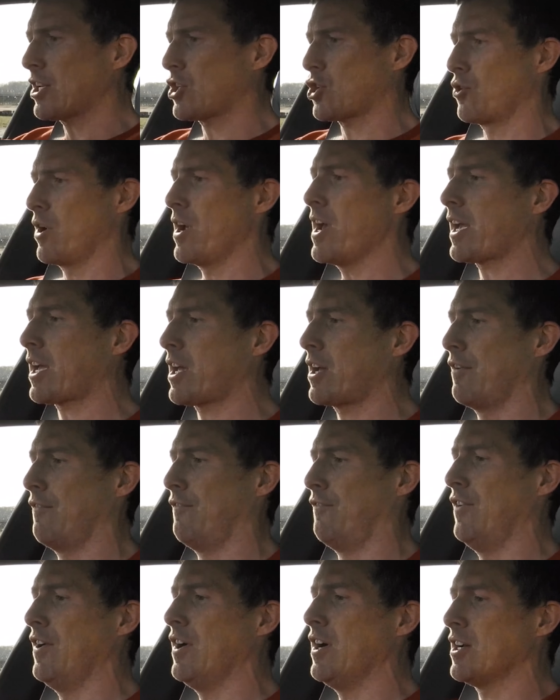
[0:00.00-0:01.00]
Ok,
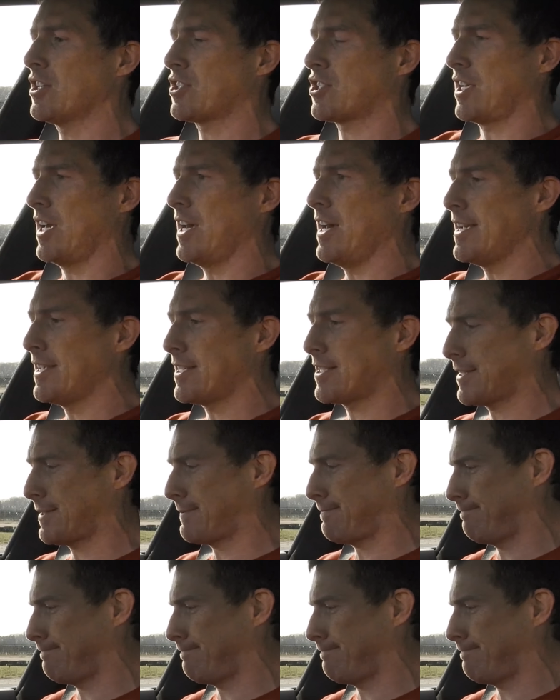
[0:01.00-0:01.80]
eléctrico contra...